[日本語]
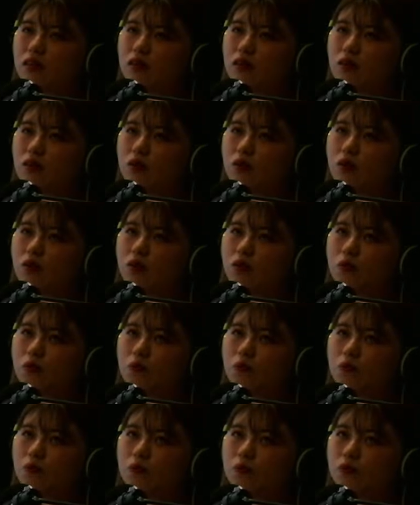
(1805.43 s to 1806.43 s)
こ
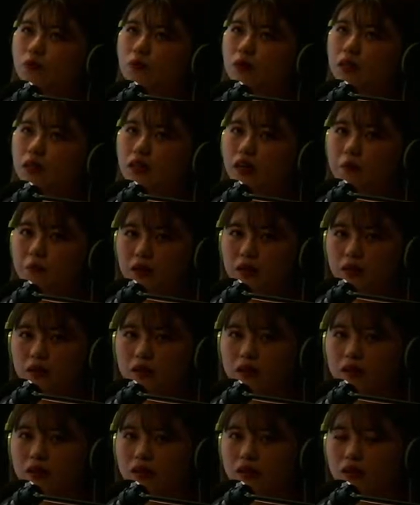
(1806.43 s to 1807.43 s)
う、見た目
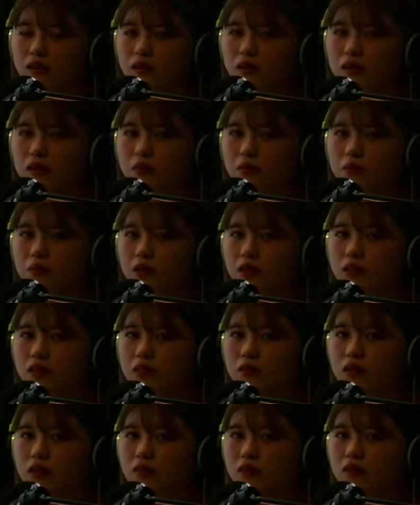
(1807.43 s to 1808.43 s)

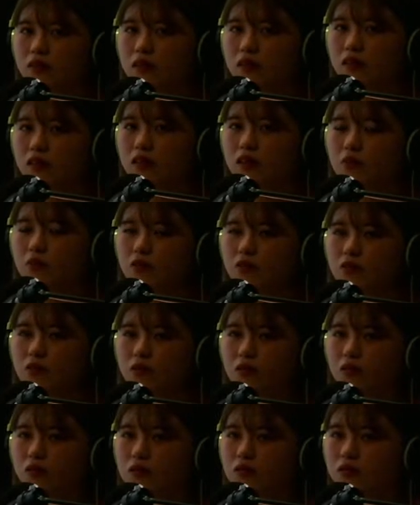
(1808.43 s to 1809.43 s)
ビジュアル的に
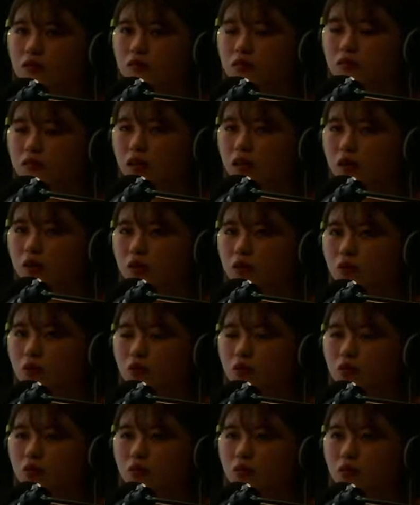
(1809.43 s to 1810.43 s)
も結
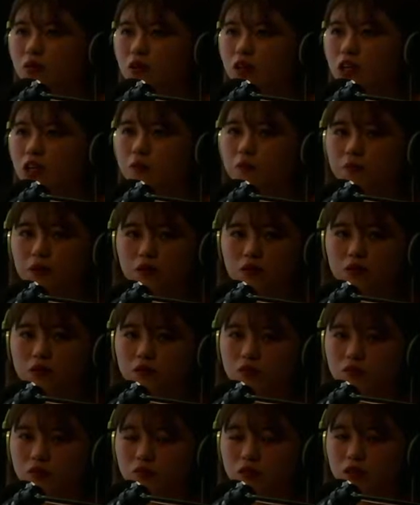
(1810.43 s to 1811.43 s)
構
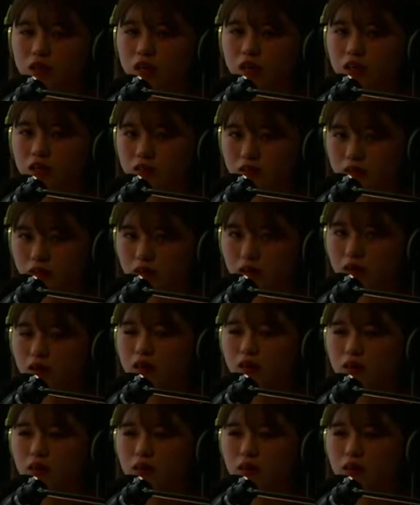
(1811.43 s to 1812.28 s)
インパクトないですか